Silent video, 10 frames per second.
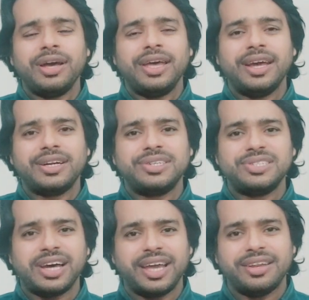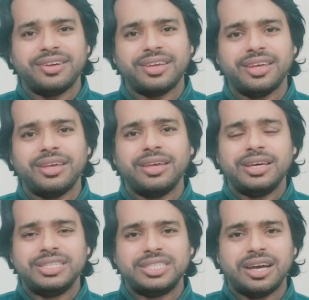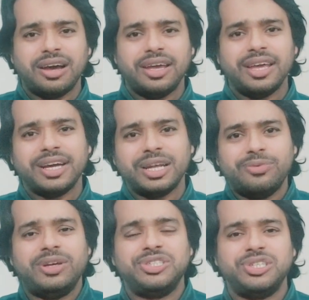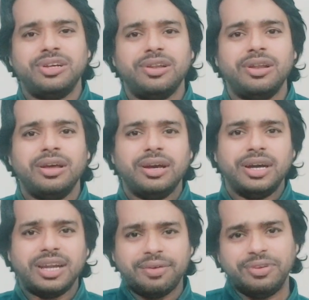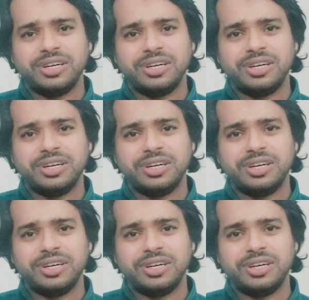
एक डिज़ाइनर की या एक कन्वेंशनल ग्राफिक